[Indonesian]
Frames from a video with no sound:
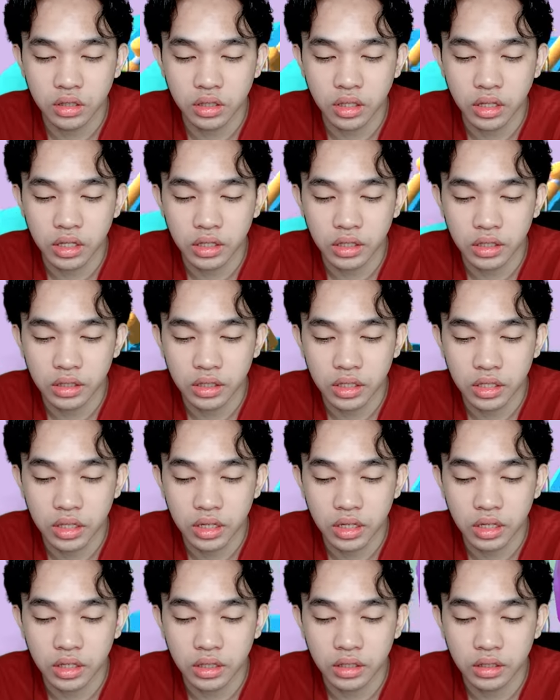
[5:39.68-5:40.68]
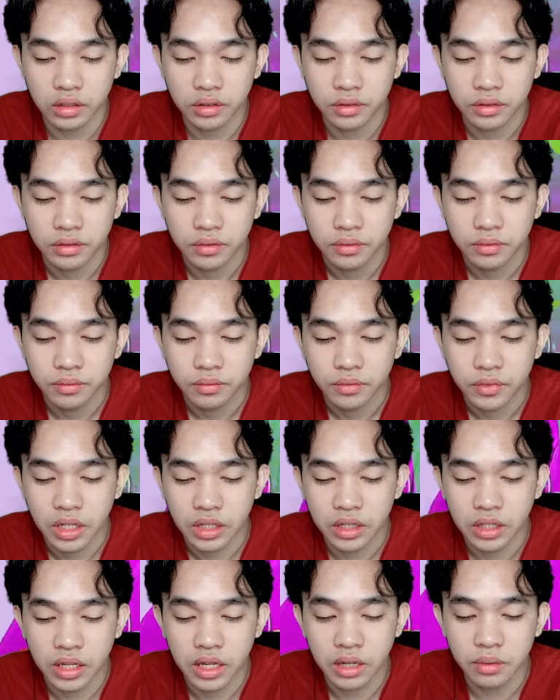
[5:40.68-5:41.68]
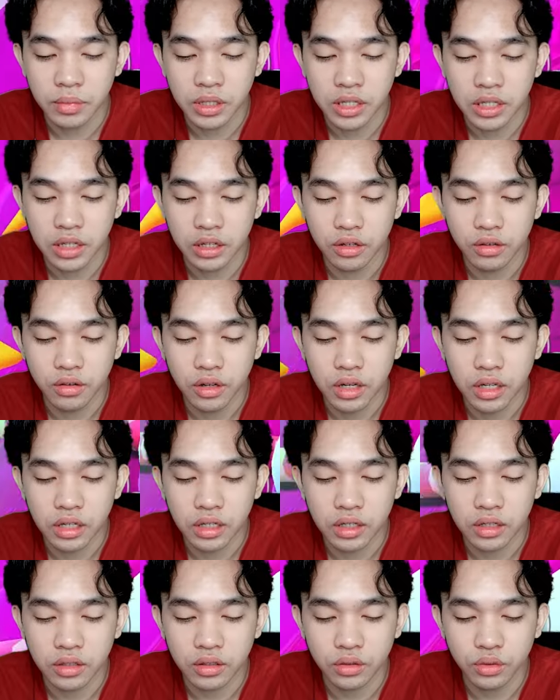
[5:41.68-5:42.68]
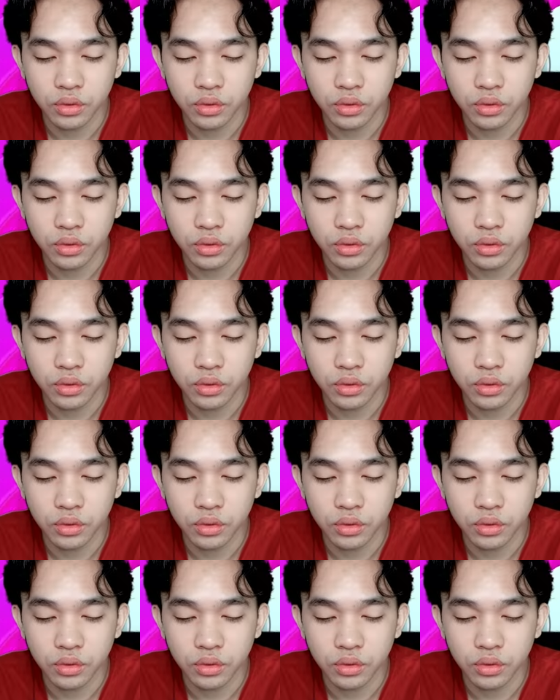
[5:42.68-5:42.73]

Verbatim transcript: nah ini tinggal ya tinggal begini doang ini